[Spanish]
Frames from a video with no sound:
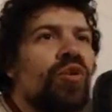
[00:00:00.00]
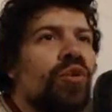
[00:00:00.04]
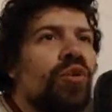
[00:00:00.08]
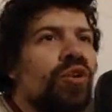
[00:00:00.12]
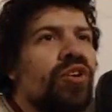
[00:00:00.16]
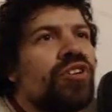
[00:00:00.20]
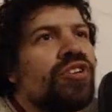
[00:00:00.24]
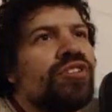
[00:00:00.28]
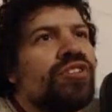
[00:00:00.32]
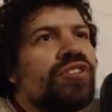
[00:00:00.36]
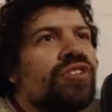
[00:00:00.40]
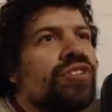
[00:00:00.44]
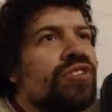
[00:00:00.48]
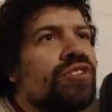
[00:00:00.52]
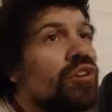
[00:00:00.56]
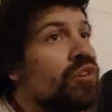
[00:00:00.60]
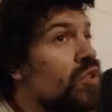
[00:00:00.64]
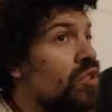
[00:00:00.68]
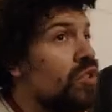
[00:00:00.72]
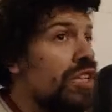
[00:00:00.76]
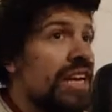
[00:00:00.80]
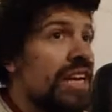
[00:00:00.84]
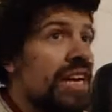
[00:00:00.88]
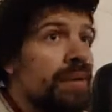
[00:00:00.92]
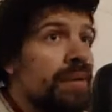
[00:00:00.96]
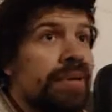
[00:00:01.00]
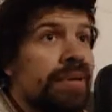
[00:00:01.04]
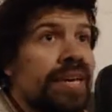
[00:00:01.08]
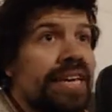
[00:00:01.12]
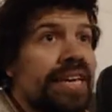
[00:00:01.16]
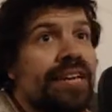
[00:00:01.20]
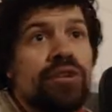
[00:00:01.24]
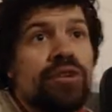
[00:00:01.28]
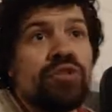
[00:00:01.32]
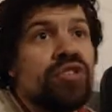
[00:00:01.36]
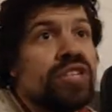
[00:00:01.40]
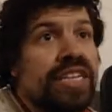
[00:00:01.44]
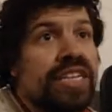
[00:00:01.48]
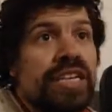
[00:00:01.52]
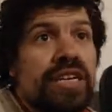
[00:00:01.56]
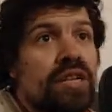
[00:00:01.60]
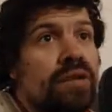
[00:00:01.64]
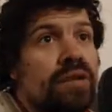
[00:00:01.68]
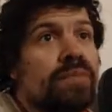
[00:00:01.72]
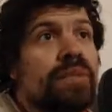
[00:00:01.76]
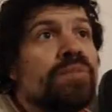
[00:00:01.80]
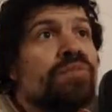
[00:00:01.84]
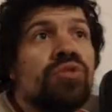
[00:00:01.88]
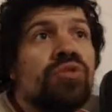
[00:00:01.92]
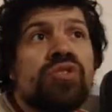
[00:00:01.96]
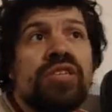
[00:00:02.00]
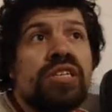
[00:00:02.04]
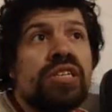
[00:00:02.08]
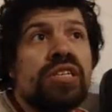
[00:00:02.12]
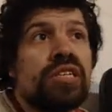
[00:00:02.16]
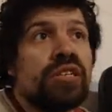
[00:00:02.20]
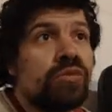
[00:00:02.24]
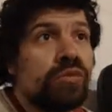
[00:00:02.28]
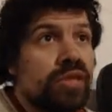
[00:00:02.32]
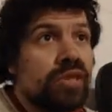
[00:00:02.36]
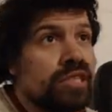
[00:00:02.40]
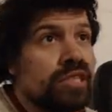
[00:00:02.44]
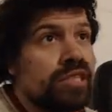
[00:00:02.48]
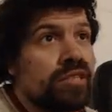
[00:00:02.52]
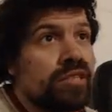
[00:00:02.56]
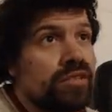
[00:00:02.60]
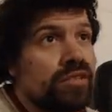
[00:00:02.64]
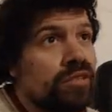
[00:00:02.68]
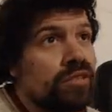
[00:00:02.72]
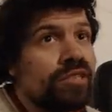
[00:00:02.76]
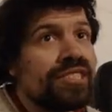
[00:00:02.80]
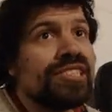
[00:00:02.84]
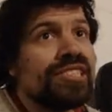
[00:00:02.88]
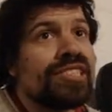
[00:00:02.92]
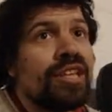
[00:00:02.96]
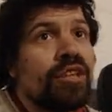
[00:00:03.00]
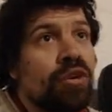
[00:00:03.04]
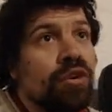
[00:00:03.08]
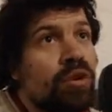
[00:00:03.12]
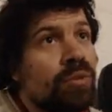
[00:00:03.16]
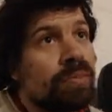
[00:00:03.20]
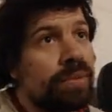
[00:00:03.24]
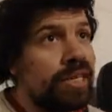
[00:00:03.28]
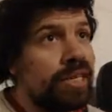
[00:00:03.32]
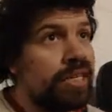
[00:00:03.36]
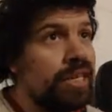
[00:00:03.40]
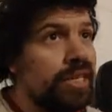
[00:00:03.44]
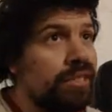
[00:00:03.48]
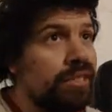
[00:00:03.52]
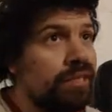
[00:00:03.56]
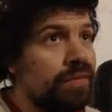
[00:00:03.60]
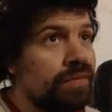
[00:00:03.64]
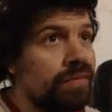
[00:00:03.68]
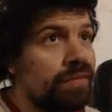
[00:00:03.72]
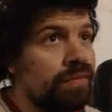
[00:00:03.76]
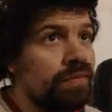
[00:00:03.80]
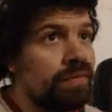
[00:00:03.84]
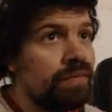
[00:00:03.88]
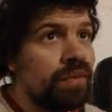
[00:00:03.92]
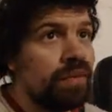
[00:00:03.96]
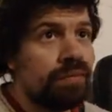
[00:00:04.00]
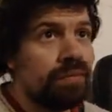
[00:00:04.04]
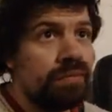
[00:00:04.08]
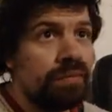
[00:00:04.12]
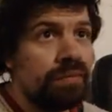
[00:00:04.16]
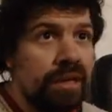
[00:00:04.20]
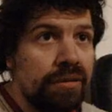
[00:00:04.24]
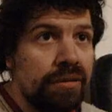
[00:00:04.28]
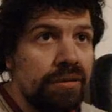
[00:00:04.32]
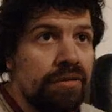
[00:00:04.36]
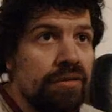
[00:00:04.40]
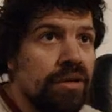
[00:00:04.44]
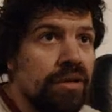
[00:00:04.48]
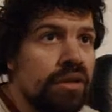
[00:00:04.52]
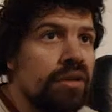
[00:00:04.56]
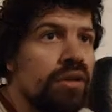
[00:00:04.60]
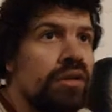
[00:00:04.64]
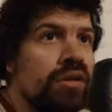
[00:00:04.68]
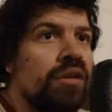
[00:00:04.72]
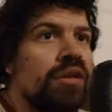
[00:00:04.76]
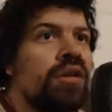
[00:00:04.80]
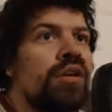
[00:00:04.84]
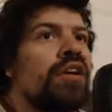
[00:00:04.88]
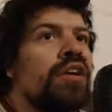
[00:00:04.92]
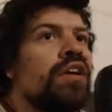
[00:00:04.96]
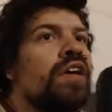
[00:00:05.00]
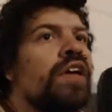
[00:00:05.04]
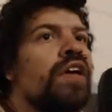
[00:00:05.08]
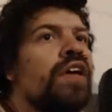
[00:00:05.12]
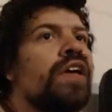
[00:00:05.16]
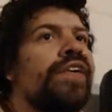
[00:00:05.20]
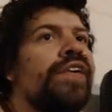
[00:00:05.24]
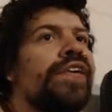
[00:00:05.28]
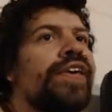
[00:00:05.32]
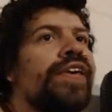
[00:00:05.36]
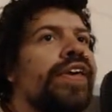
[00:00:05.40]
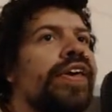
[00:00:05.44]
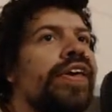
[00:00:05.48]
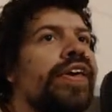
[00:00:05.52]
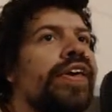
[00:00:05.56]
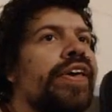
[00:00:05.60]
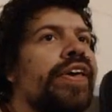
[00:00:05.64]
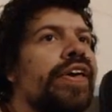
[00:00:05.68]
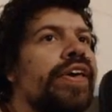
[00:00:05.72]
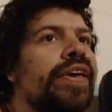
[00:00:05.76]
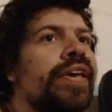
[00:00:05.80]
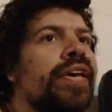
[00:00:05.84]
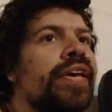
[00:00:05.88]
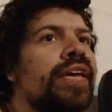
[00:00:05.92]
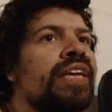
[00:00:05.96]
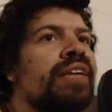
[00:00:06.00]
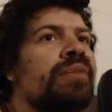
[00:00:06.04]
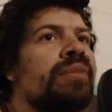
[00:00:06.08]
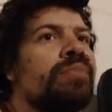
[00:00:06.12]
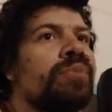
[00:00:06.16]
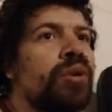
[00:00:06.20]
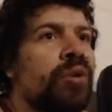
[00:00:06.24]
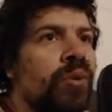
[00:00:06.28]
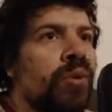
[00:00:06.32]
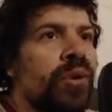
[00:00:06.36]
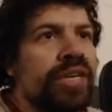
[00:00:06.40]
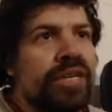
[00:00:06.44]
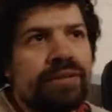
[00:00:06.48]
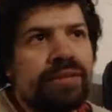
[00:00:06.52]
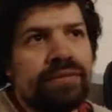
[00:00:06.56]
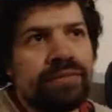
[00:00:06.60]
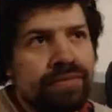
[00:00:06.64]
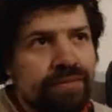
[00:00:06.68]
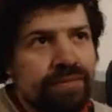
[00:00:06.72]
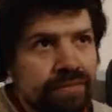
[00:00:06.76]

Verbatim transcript: juegos, los JRPG no serían los mismos sin ninguna sin esas dos compañías. Bien. pero bueno.